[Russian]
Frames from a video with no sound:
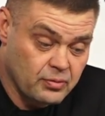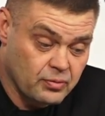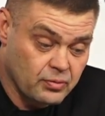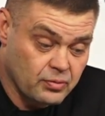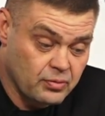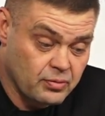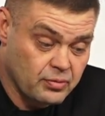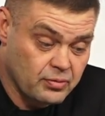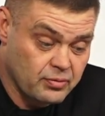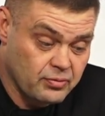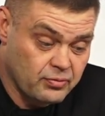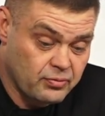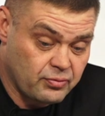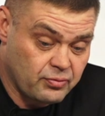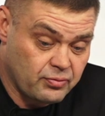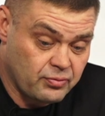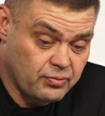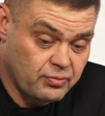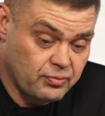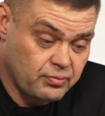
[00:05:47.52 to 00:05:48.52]
Ну,
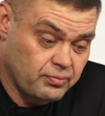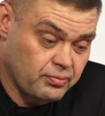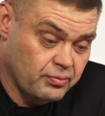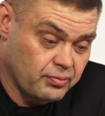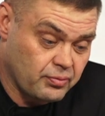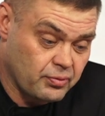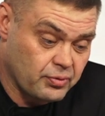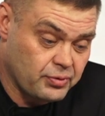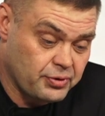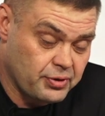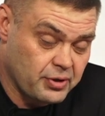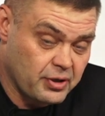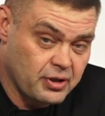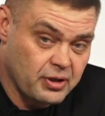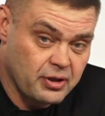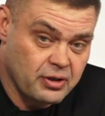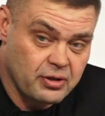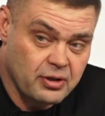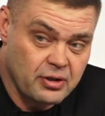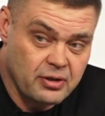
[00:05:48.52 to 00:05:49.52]
вот
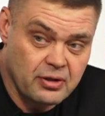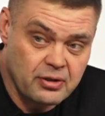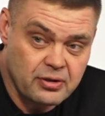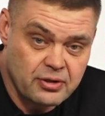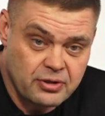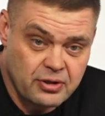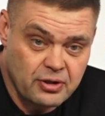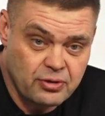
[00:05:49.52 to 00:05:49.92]
такая деятельность.